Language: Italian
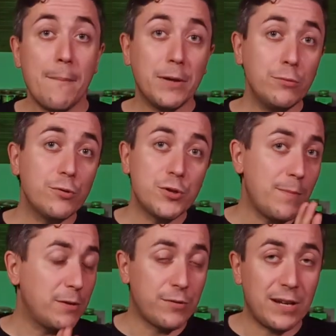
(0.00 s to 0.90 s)
ma tutto
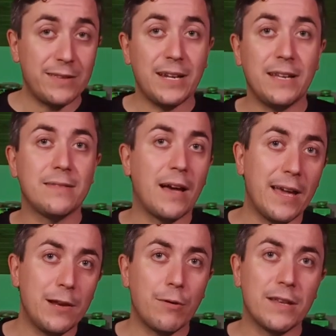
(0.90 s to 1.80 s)
sommato tra il 30
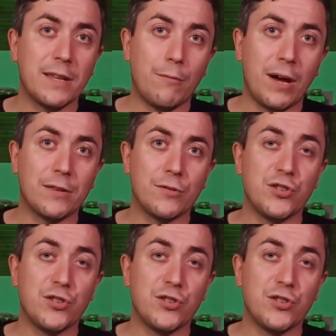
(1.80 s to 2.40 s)
e il 44